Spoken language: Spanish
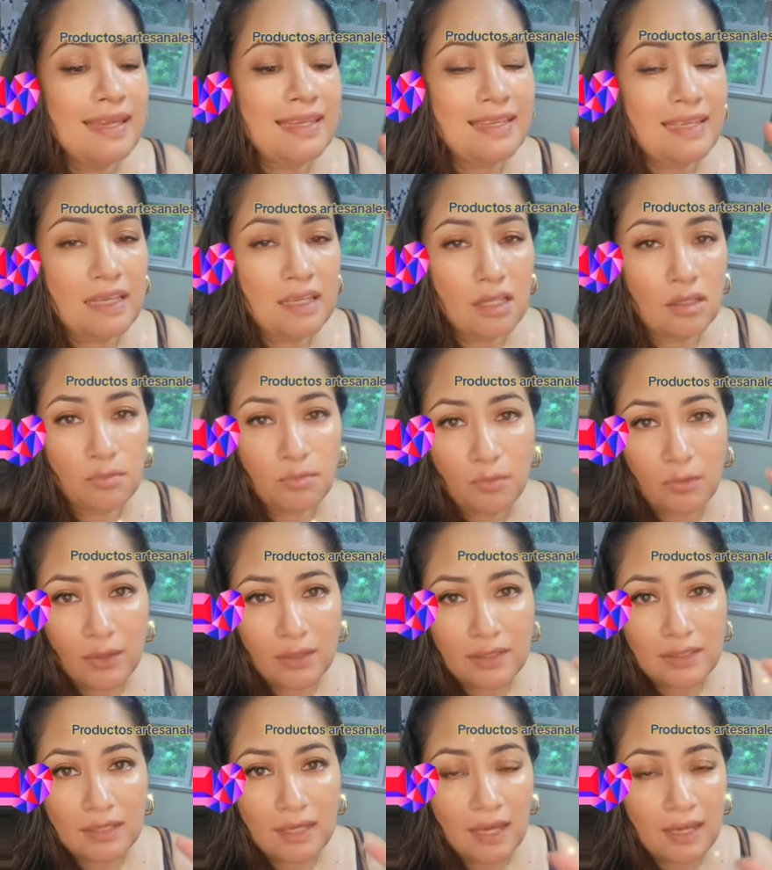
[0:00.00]
Ya
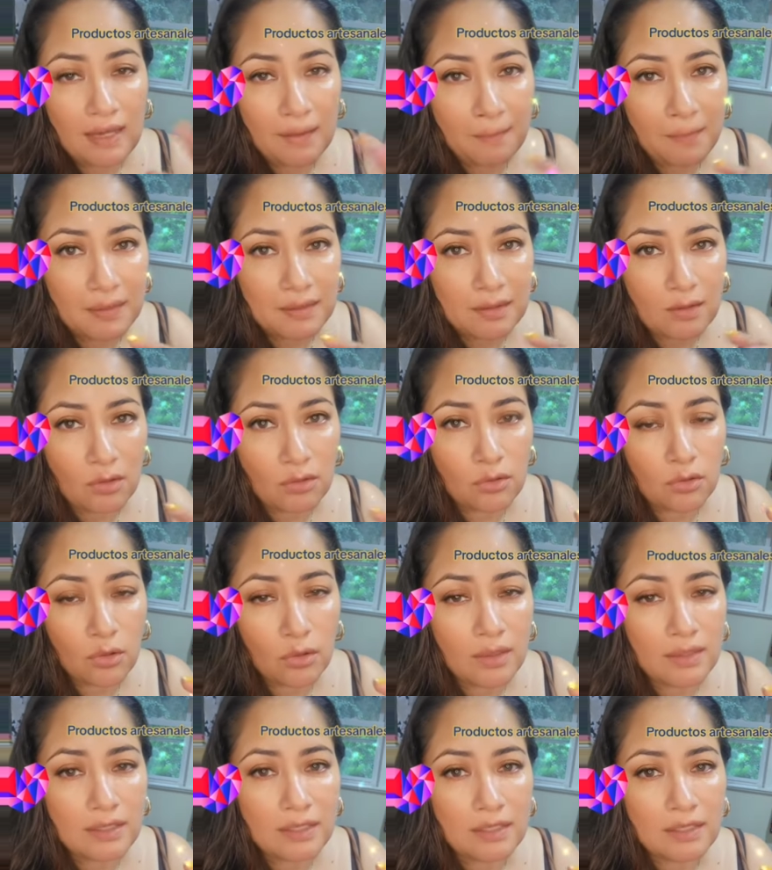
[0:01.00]
después que haya pasado
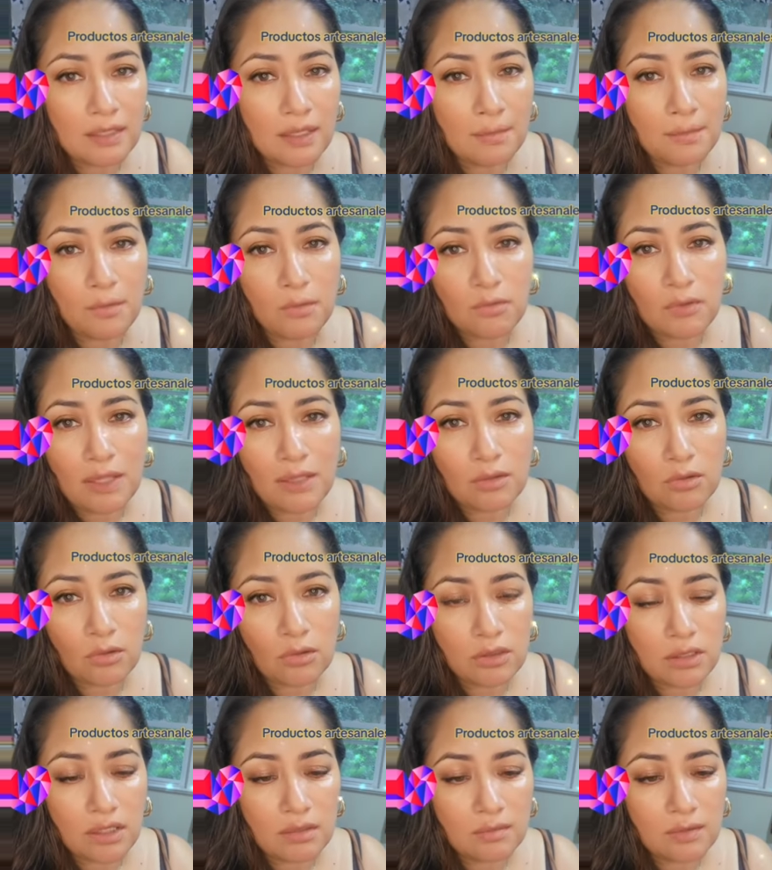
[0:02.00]
todo ese tiempo, unas
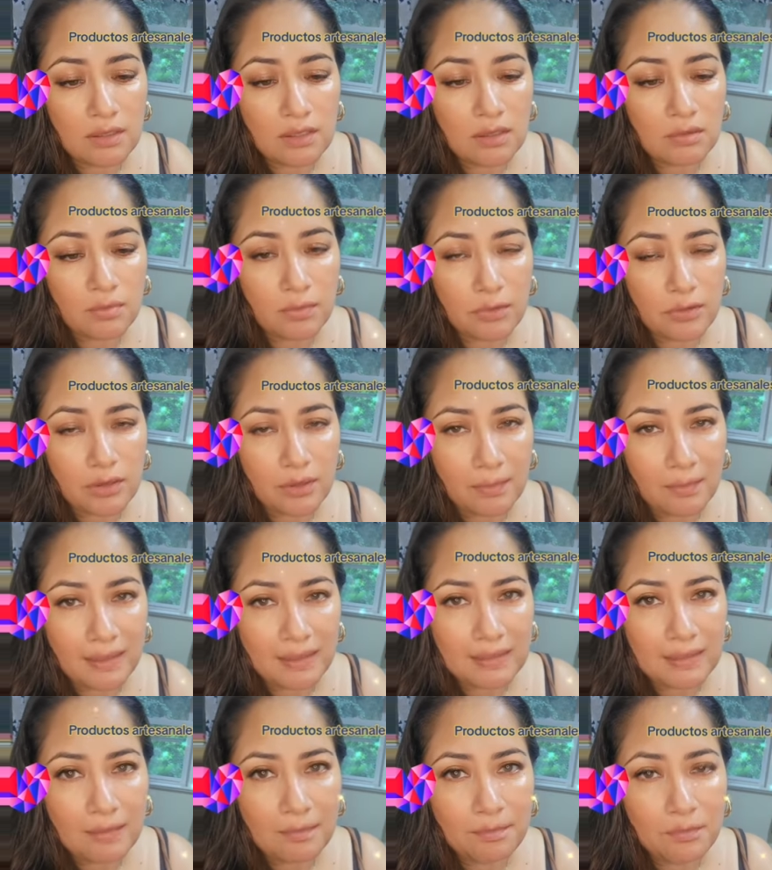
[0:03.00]
dos, tres veces por
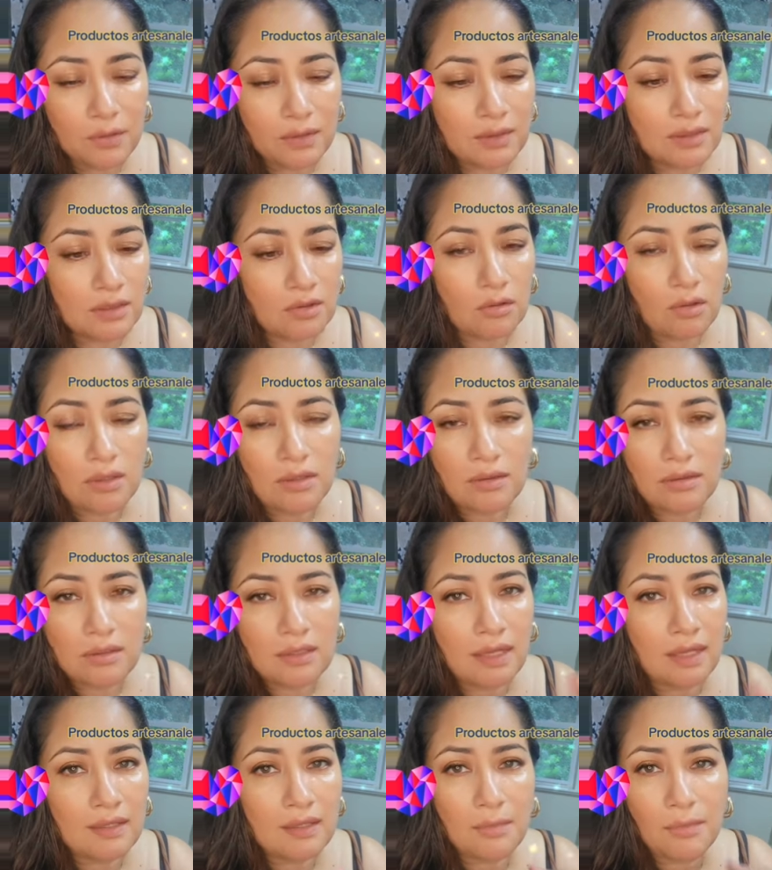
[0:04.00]
semana, pues de todas,
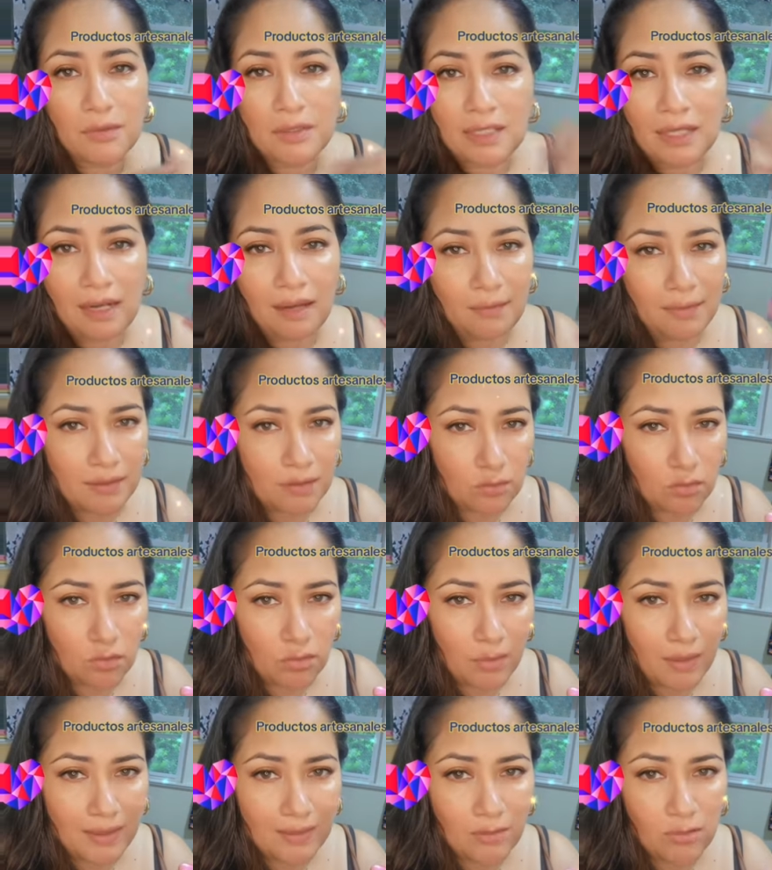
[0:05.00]
ya después te lavas tus
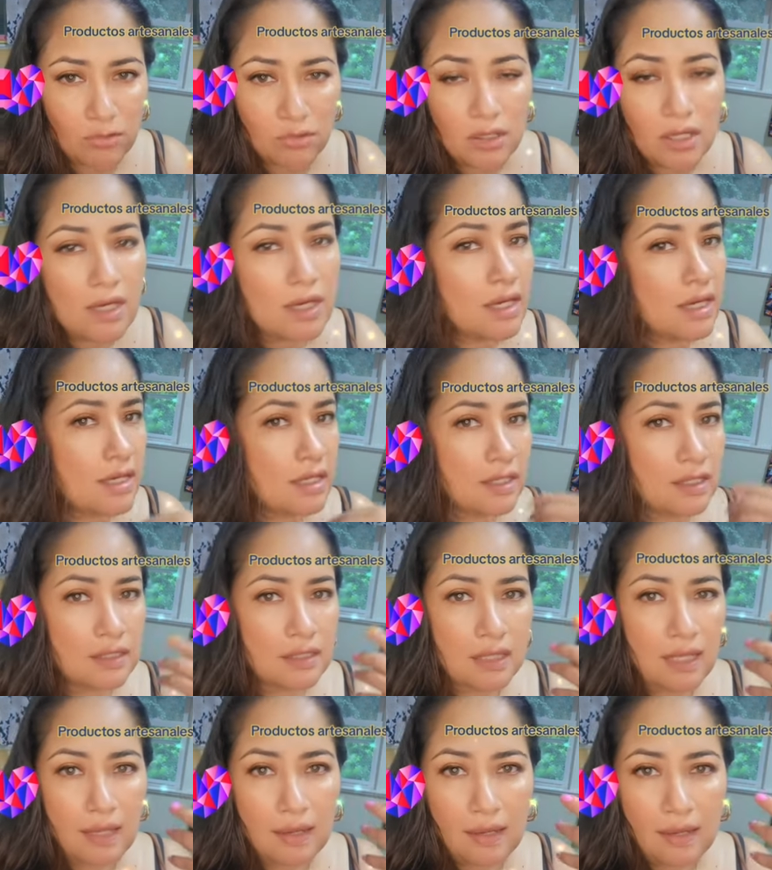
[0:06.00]
manos y
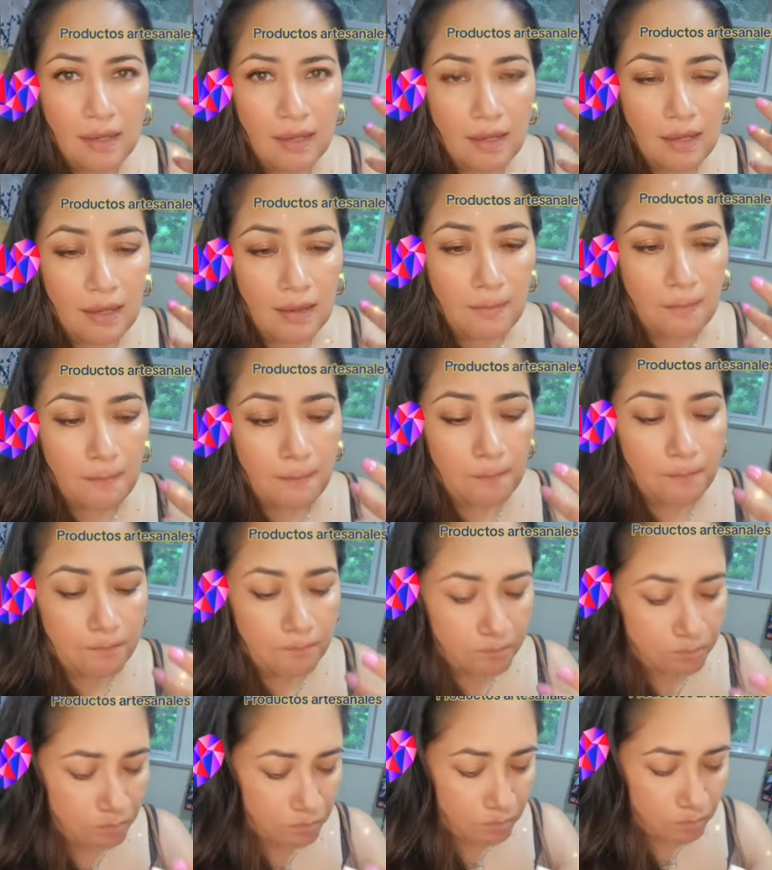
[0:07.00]
te
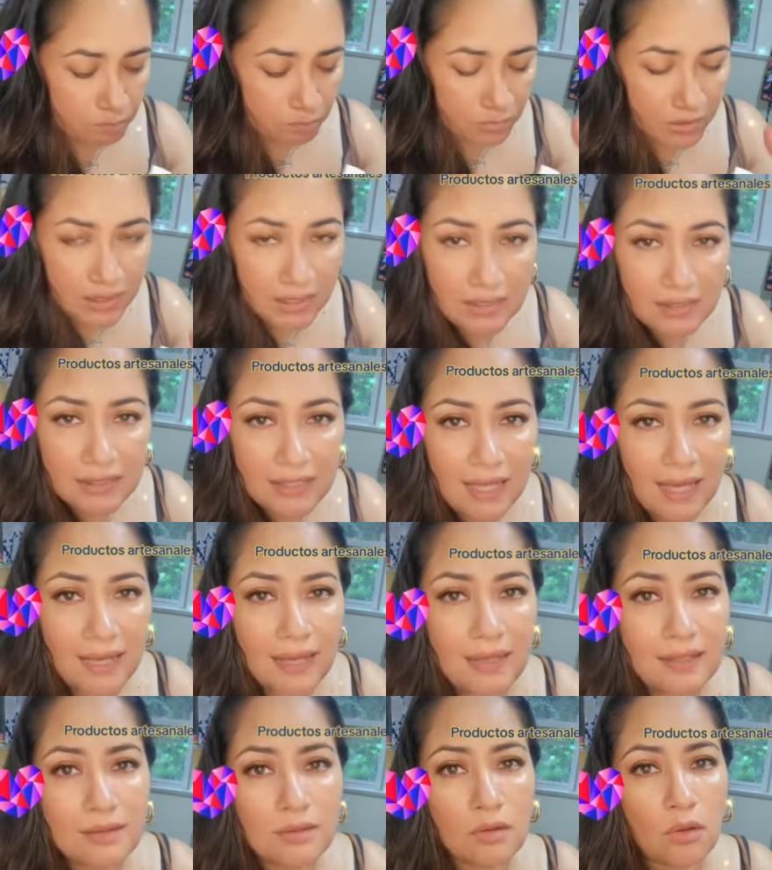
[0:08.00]

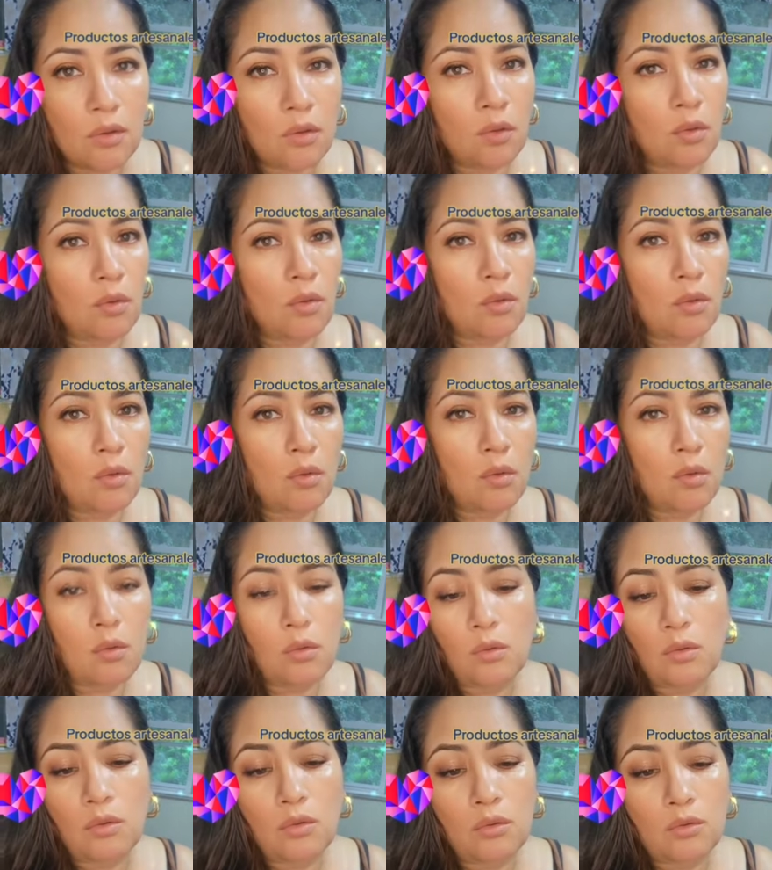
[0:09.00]
pintas o